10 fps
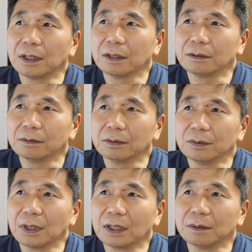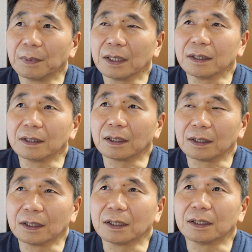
年ぐらい前から